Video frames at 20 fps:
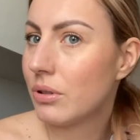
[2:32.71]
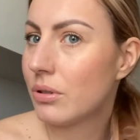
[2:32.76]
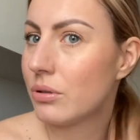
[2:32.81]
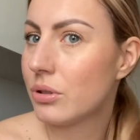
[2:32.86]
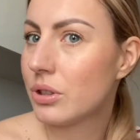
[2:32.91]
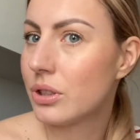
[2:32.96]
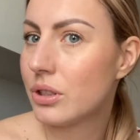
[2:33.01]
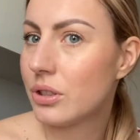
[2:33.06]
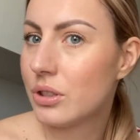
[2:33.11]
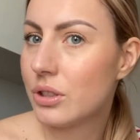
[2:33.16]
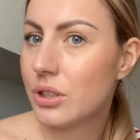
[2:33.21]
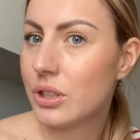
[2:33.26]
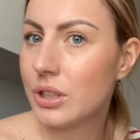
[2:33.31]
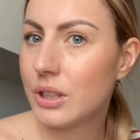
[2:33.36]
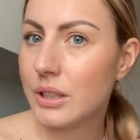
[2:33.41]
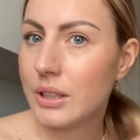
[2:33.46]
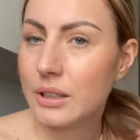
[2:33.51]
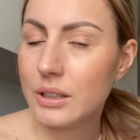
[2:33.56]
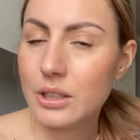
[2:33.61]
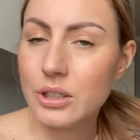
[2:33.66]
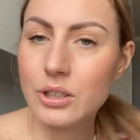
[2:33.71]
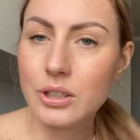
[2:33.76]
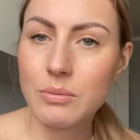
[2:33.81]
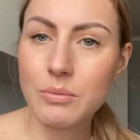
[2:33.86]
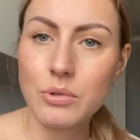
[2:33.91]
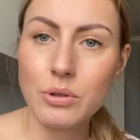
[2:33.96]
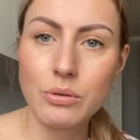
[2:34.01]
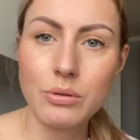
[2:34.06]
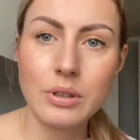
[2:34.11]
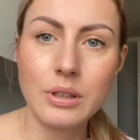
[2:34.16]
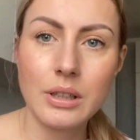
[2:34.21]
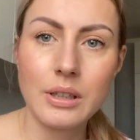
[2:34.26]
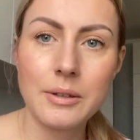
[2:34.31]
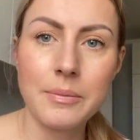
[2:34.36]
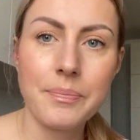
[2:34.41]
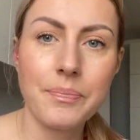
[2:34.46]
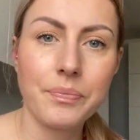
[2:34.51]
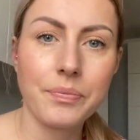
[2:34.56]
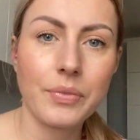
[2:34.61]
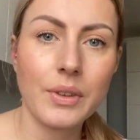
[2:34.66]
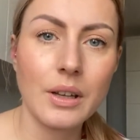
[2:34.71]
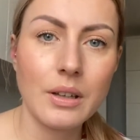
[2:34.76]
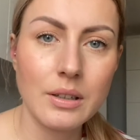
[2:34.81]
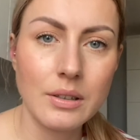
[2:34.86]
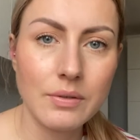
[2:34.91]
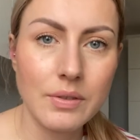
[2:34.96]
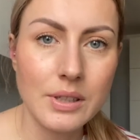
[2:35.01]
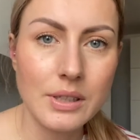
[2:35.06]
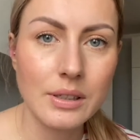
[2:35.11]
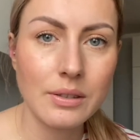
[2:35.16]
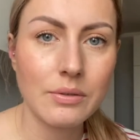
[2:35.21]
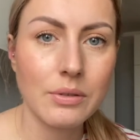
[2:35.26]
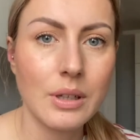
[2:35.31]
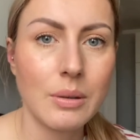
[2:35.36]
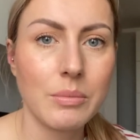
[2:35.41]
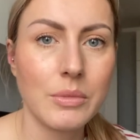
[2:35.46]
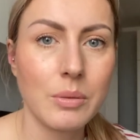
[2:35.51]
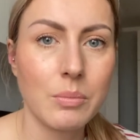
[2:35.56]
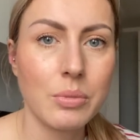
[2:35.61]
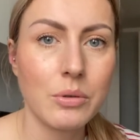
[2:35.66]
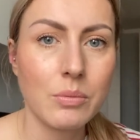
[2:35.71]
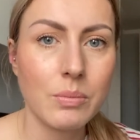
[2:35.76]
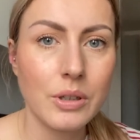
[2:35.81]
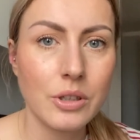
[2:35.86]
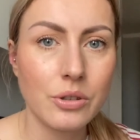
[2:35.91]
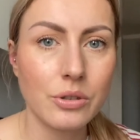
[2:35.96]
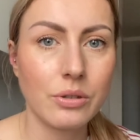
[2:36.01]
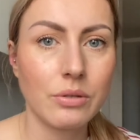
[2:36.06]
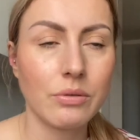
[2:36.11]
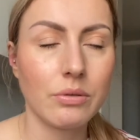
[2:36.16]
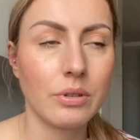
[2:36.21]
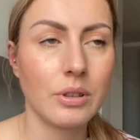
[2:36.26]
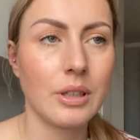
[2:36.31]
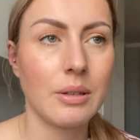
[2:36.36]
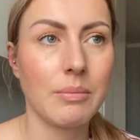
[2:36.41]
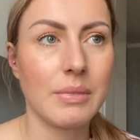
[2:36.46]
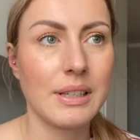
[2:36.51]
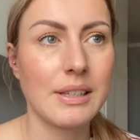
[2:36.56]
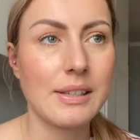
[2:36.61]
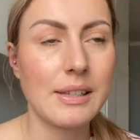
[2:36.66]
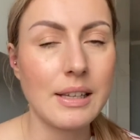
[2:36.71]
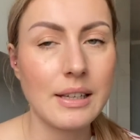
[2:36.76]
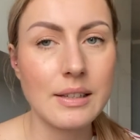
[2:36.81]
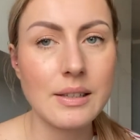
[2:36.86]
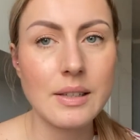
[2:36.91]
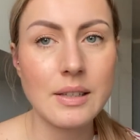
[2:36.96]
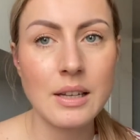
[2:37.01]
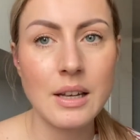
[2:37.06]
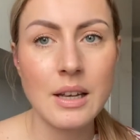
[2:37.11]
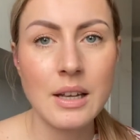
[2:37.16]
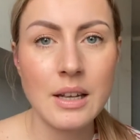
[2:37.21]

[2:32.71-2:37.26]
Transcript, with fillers: Już też dzisiaj jakieś tam ciuchy wystawiłam na próbę, czy to w ogóle ma sens,